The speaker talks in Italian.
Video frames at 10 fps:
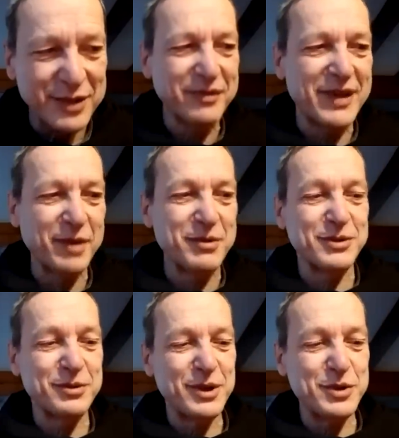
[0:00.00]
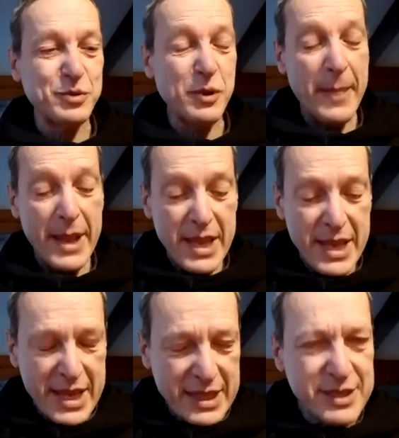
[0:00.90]
a fare questo digiuno.
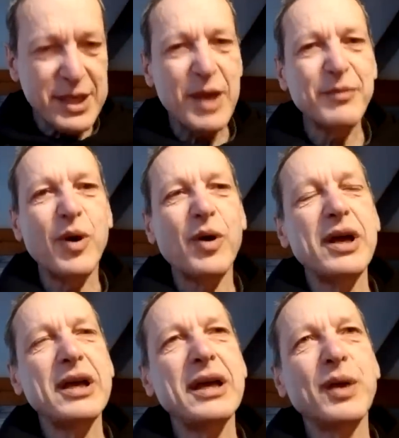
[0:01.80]
Dicevo, eh,